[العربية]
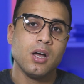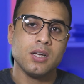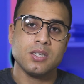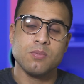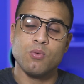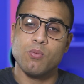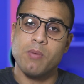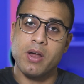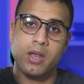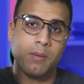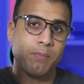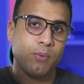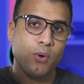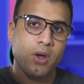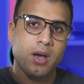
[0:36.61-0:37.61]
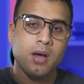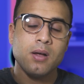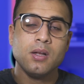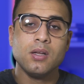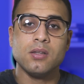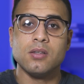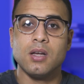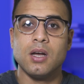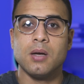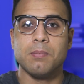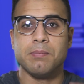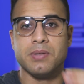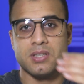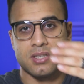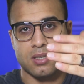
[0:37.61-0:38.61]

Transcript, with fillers: اسمه مايك بويا ده